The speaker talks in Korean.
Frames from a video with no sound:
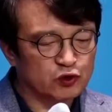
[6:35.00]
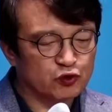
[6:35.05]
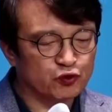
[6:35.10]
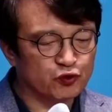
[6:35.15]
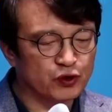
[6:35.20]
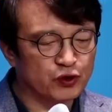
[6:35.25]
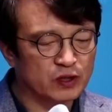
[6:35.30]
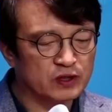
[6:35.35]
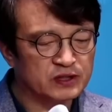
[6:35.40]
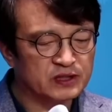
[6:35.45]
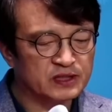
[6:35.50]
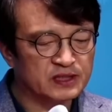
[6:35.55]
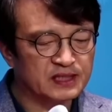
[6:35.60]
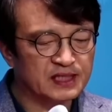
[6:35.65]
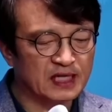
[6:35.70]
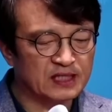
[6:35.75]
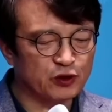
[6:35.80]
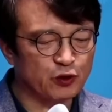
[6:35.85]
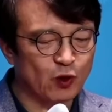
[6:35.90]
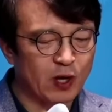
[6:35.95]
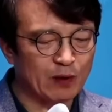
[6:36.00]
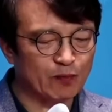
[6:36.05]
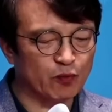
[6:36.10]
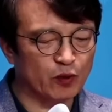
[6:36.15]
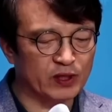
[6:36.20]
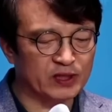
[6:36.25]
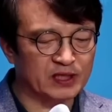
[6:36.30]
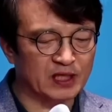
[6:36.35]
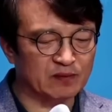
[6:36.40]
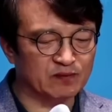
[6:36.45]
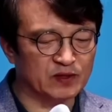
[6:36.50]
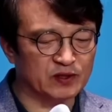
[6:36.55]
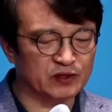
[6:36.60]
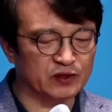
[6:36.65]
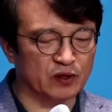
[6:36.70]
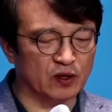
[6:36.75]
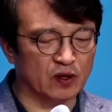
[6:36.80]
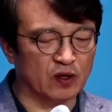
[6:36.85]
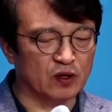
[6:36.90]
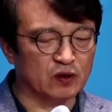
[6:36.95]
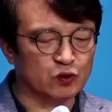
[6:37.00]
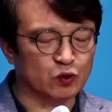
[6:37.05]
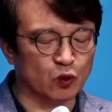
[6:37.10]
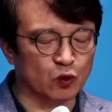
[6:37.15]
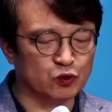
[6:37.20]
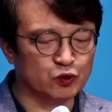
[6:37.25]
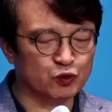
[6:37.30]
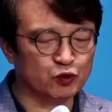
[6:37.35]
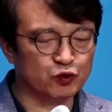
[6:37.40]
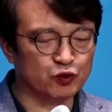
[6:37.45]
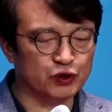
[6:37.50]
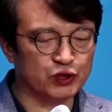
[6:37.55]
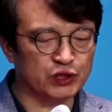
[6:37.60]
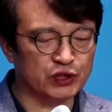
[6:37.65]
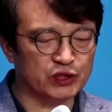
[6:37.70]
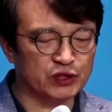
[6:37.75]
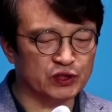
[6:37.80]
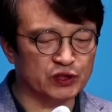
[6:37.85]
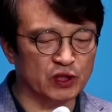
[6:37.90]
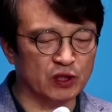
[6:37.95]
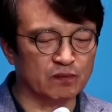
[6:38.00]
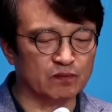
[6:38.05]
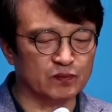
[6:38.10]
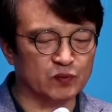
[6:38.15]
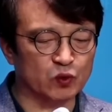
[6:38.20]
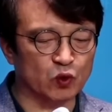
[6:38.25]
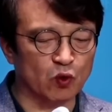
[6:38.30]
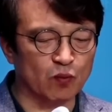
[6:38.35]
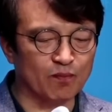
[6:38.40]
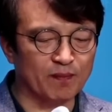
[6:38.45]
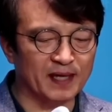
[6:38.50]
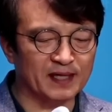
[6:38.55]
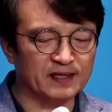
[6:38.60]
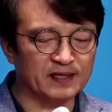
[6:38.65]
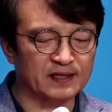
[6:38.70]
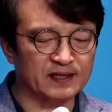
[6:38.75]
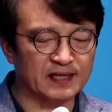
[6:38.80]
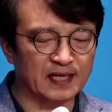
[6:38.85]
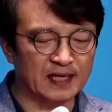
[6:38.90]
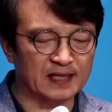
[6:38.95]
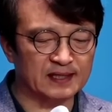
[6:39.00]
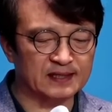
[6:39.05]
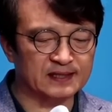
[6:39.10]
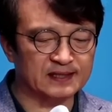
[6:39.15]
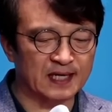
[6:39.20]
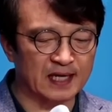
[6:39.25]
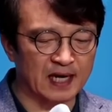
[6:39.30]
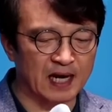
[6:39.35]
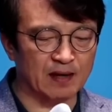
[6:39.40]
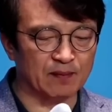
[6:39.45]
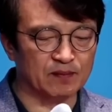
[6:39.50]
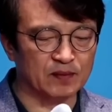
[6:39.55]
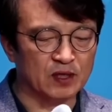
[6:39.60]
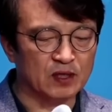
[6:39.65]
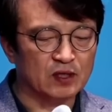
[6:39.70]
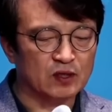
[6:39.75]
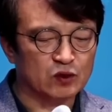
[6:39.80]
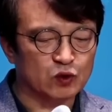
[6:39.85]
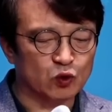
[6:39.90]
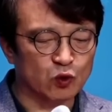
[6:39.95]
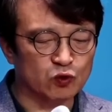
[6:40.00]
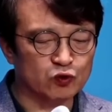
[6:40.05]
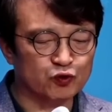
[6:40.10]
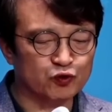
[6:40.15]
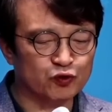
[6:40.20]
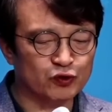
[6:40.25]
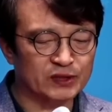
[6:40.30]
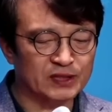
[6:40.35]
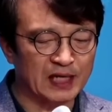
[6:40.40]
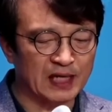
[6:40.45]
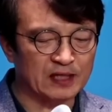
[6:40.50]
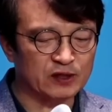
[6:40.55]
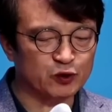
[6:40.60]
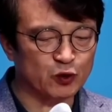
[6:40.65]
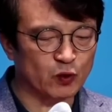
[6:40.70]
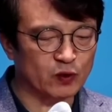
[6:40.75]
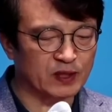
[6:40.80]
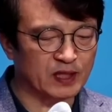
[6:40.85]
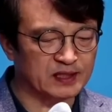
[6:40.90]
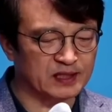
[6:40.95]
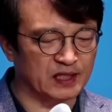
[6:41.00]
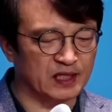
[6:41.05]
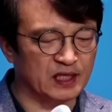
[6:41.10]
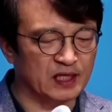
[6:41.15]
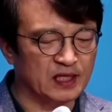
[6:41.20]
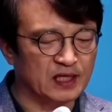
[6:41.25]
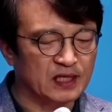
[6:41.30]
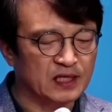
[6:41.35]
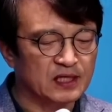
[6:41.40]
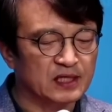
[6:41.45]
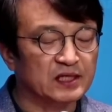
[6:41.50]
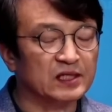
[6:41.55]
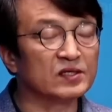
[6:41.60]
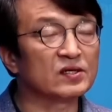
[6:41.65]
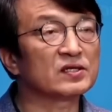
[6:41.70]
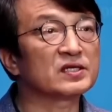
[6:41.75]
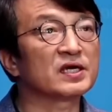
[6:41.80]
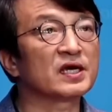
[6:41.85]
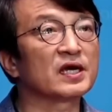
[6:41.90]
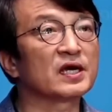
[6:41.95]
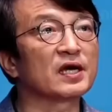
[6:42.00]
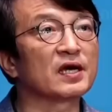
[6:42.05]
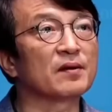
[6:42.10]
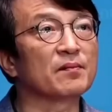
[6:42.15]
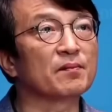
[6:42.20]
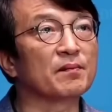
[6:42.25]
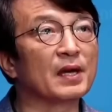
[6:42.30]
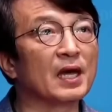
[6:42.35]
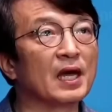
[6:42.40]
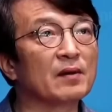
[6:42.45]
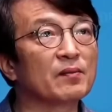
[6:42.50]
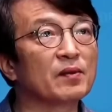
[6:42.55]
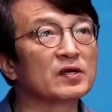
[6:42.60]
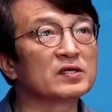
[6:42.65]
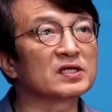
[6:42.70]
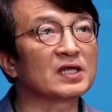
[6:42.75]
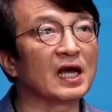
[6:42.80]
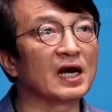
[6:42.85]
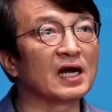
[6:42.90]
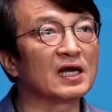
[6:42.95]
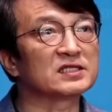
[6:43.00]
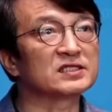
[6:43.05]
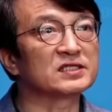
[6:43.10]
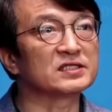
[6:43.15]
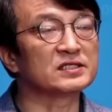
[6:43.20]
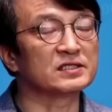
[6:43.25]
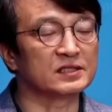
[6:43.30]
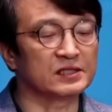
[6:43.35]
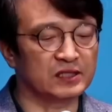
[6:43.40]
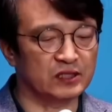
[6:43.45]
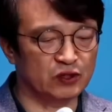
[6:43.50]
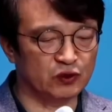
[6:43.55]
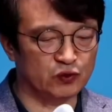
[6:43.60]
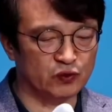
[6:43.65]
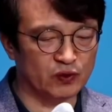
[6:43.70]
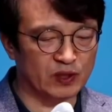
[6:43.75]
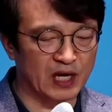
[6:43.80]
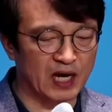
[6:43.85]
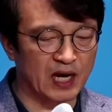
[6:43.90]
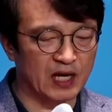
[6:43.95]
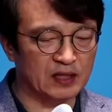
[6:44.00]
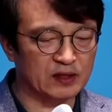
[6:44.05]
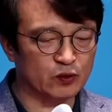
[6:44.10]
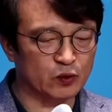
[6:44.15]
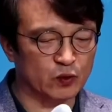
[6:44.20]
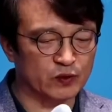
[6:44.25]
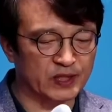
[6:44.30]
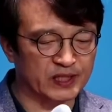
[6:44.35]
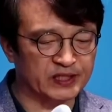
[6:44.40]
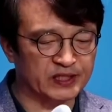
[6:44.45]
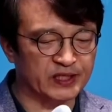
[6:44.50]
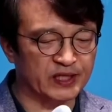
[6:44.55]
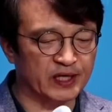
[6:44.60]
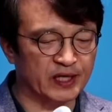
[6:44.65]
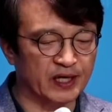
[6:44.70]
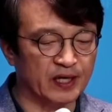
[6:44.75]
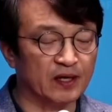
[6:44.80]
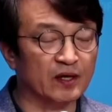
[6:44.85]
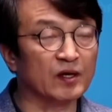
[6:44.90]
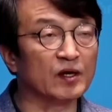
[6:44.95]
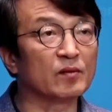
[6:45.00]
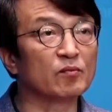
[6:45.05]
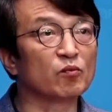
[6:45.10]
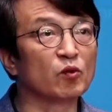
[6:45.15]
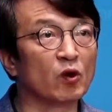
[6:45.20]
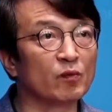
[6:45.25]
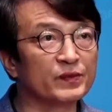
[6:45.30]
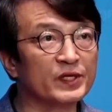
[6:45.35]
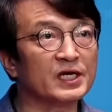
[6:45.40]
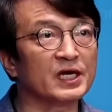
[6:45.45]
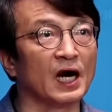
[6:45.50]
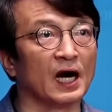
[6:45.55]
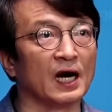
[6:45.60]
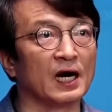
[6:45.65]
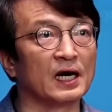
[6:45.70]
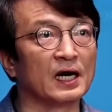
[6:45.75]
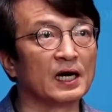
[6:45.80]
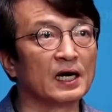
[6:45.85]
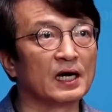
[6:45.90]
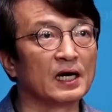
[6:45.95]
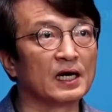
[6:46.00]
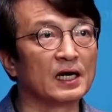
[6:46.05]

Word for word: 수령증까지 확보했다면서 돈 준 시점, 돈 받았다는 사람, 돈 준 장소까지 이렇게 매번 달라지는 이유가 도대체 뭡니까?